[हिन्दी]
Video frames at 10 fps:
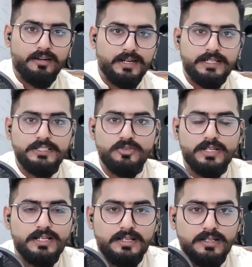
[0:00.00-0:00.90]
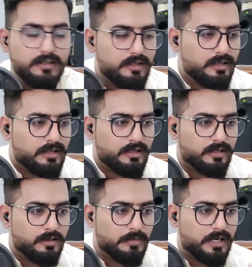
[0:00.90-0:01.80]
ऑलरेडी जो है ना
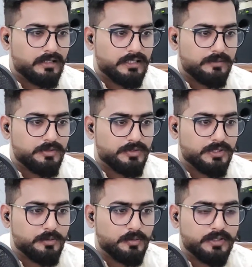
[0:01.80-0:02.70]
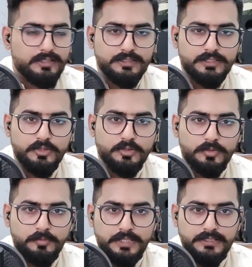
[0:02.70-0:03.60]
महादेव जो थे उन्होंने नंदी
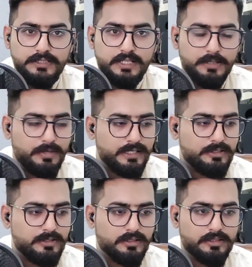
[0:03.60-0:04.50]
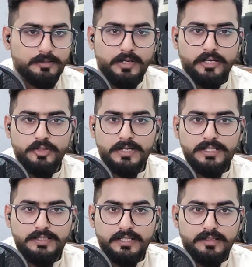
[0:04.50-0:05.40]
को भेज दिया कि भाई हमारा जो
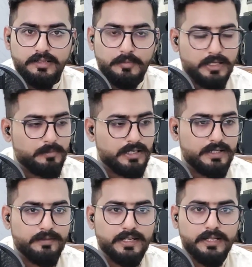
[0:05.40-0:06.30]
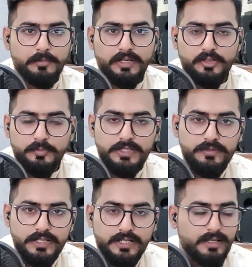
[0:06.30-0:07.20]
भक्त है हमारा मानने वाला है हमारा जो
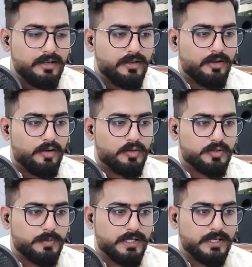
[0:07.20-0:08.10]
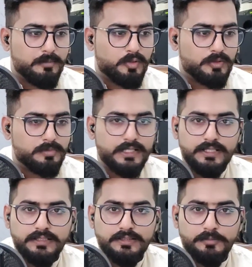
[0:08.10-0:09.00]
बिलीवर है उस पर बहुत
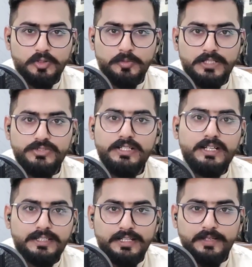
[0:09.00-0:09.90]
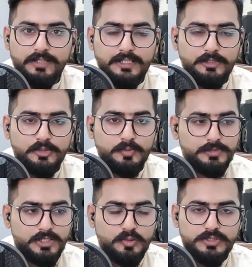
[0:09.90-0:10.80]
बड़ी बहुत बड़ा संकट आने वाला है तो
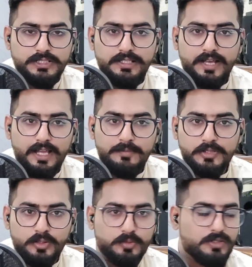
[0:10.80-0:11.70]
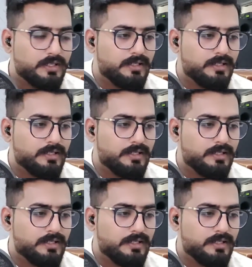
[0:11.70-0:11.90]
तुम जाओ उसकी हेल्प करो